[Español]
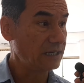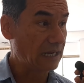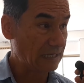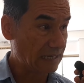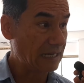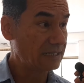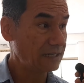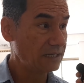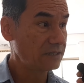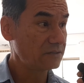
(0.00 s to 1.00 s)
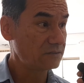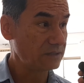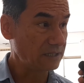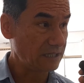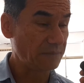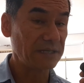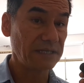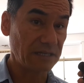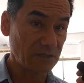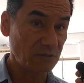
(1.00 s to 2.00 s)
el alcalde con el tema de
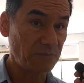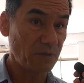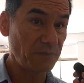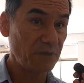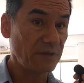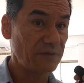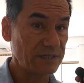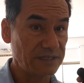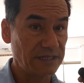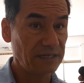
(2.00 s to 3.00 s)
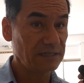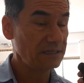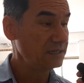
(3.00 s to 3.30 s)
tener su propia universidad